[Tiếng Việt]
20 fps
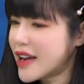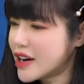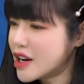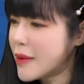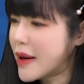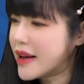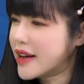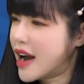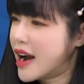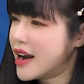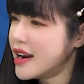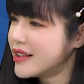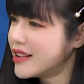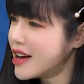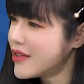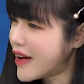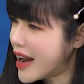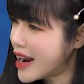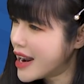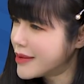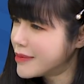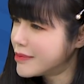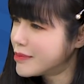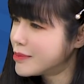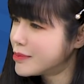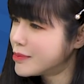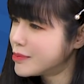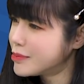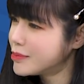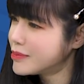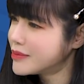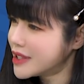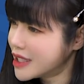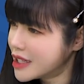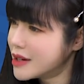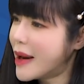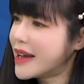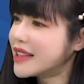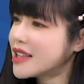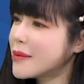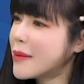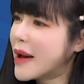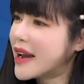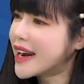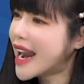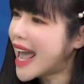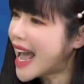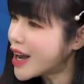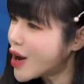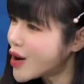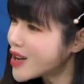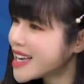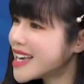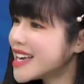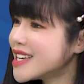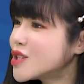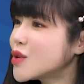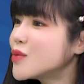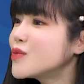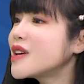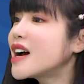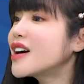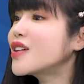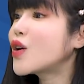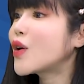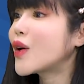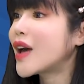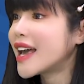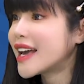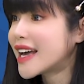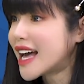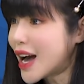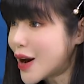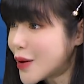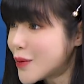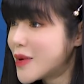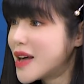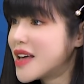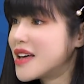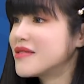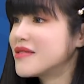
fan của bạn hỏi là có phải là từ bản thân bạn đã có ý chung nhân rồi hay không?